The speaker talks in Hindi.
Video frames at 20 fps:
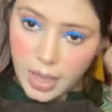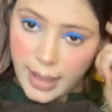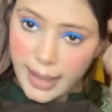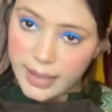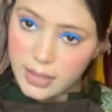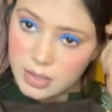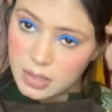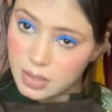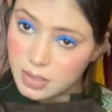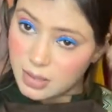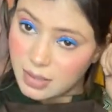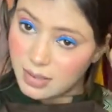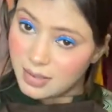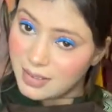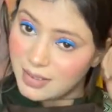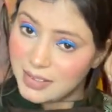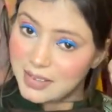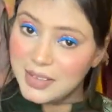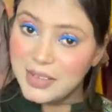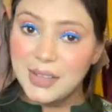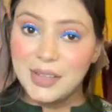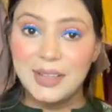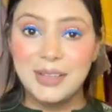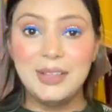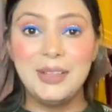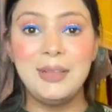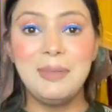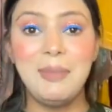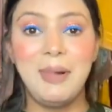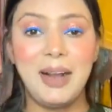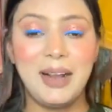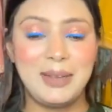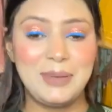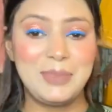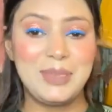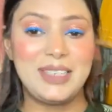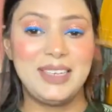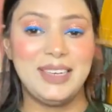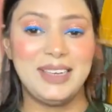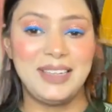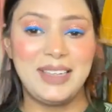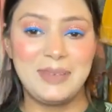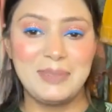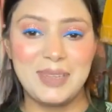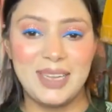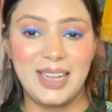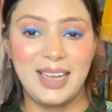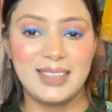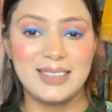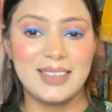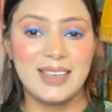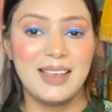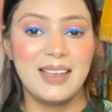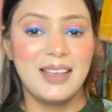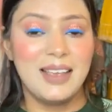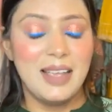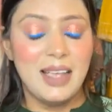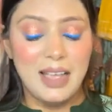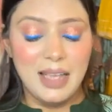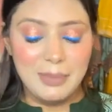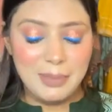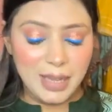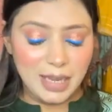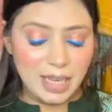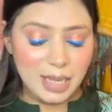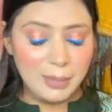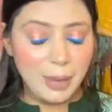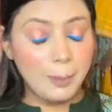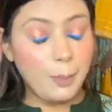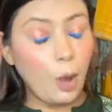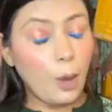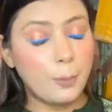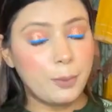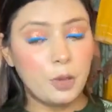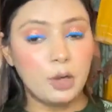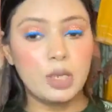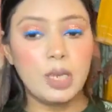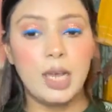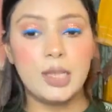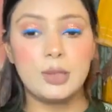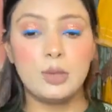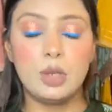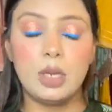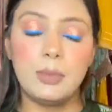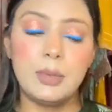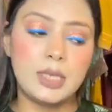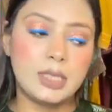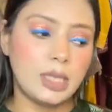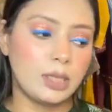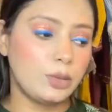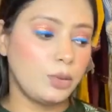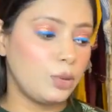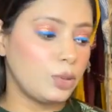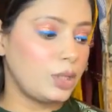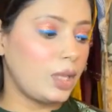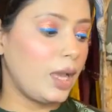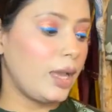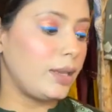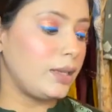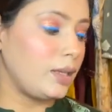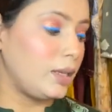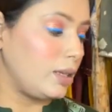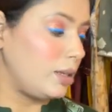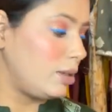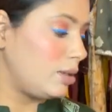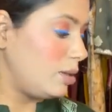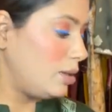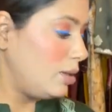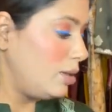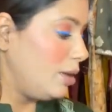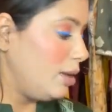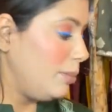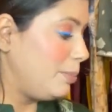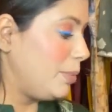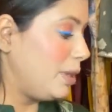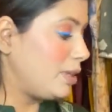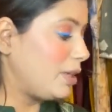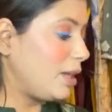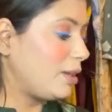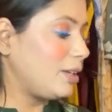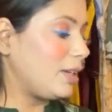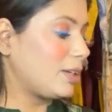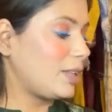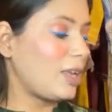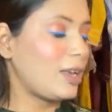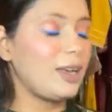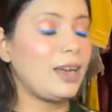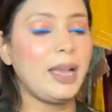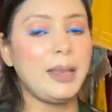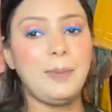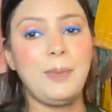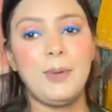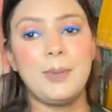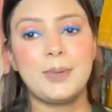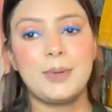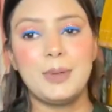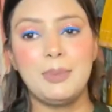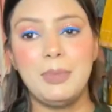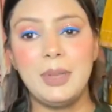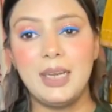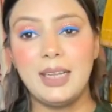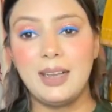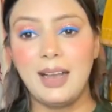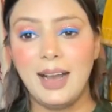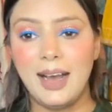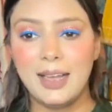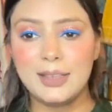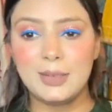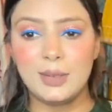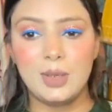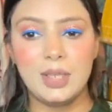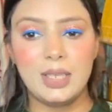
गैस दिमाग में चढ़ गई मेरे आज मैं कहीं मैं पॉपकॉर्न खाती हूँ ना मेरे साथ होता है ये मैं डर डर के खाए पॉपकॉर्न मैंने खा